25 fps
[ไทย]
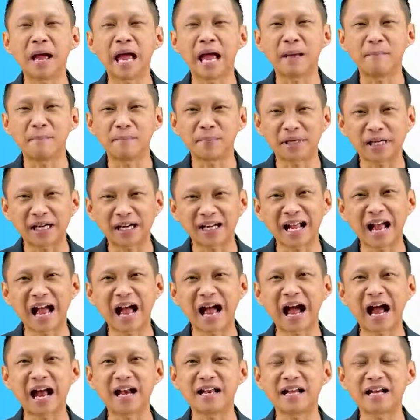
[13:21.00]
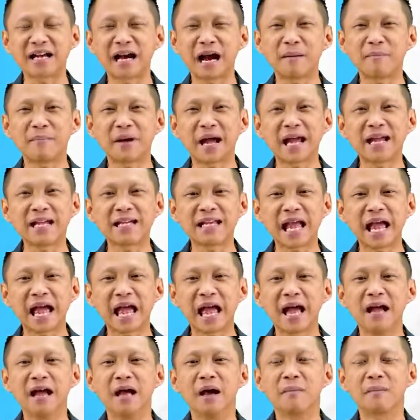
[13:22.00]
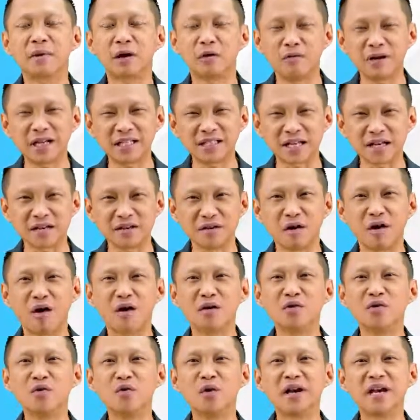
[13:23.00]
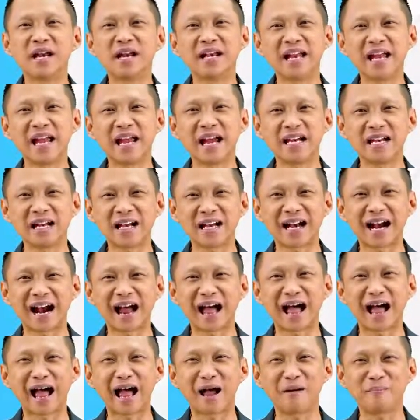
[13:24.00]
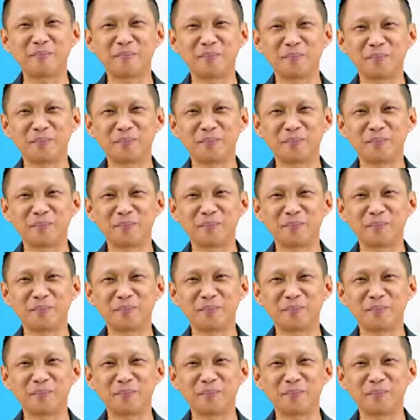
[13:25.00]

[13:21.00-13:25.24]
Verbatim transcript: 8ประการนะครับให้แก่พระเวสสันดรด้วยนั่นเองนะครับ